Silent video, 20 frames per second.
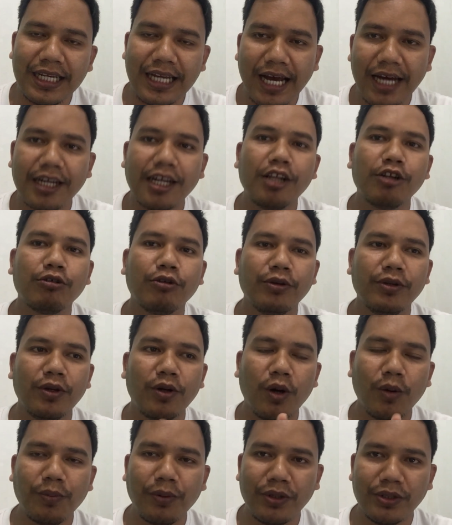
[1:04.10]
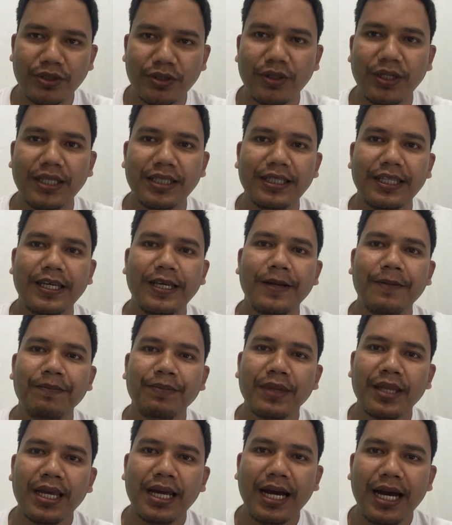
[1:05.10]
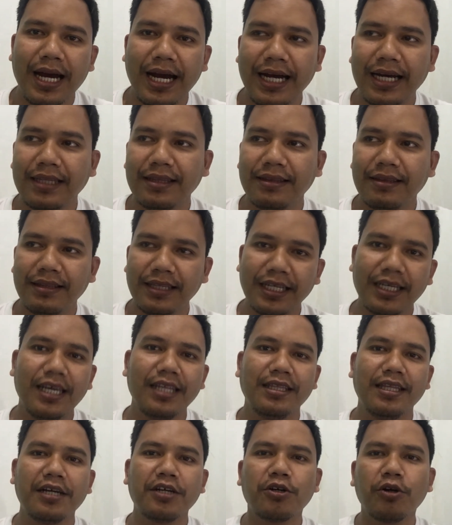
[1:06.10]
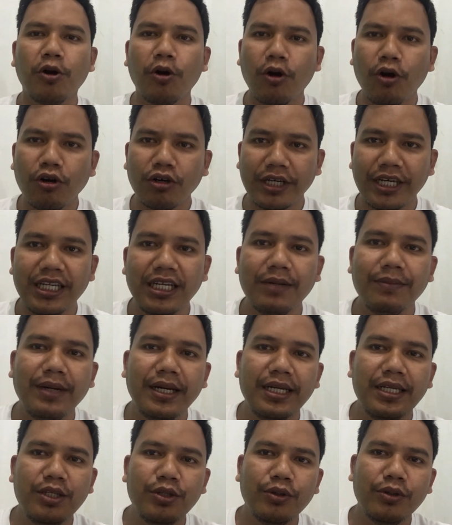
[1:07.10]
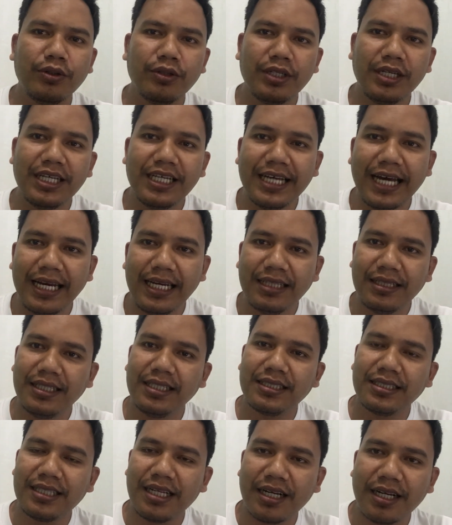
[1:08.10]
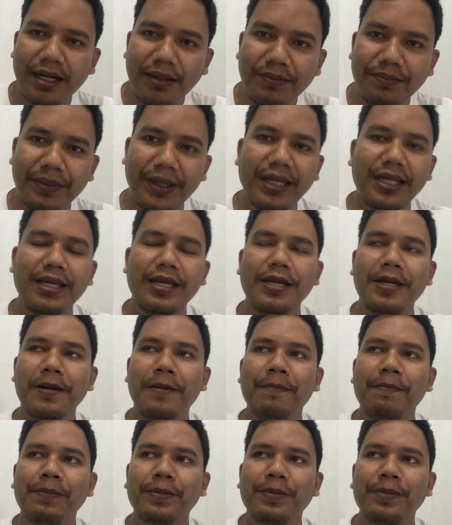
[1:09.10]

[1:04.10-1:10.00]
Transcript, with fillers: inaral ko yung opportunity. At nakita ko okay naman yung legalities ng company,